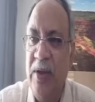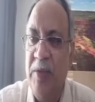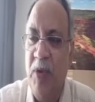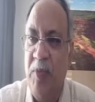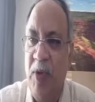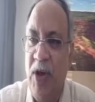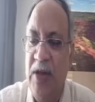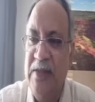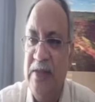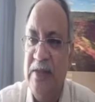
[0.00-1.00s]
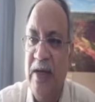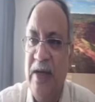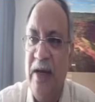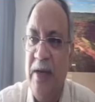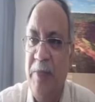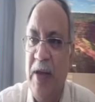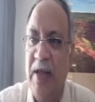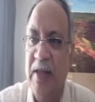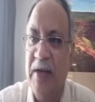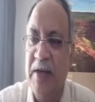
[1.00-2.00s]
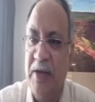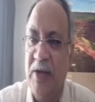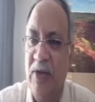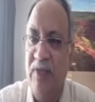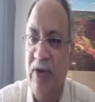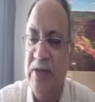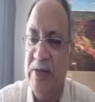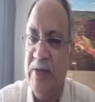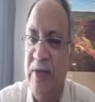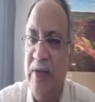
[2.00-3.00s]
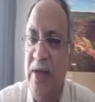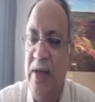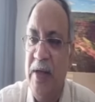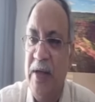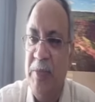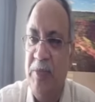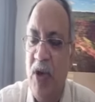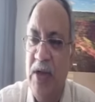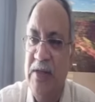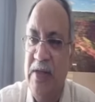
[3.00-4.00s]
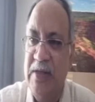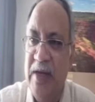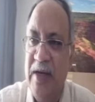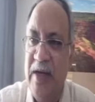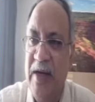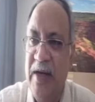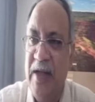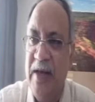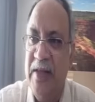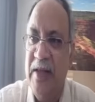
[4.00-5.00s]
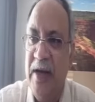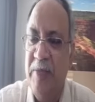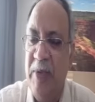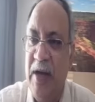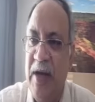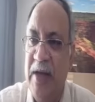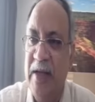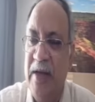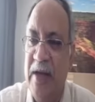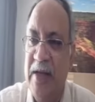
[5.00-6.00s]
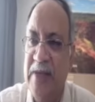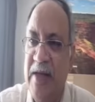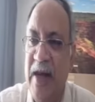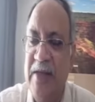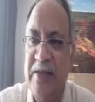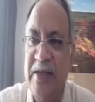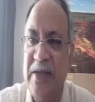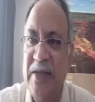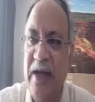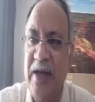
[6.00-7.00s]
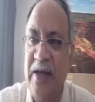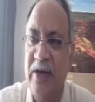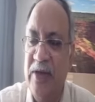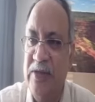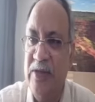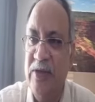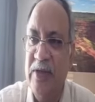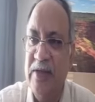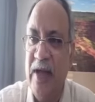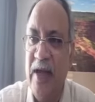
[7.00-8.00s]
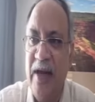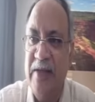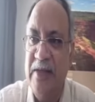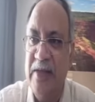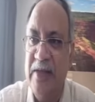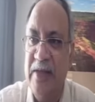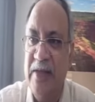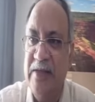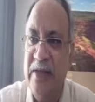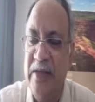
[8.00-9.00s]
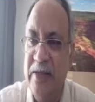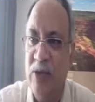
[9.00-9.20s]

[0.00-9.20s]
ఇప్పుడు పాలసీ సర్టినిటీ పైన అందరికీ కాన్ఫిడెన్స్ ఉంది ఈ పాలసీ సర్టినిటీ అనేది అనమాట ఇద్దరు ఇండస్ట్రీ లైక్ చేసేది కానీ ఆ ఇన్స్టిట్యూషన్స్ కానీ లైక్ చేసేది అది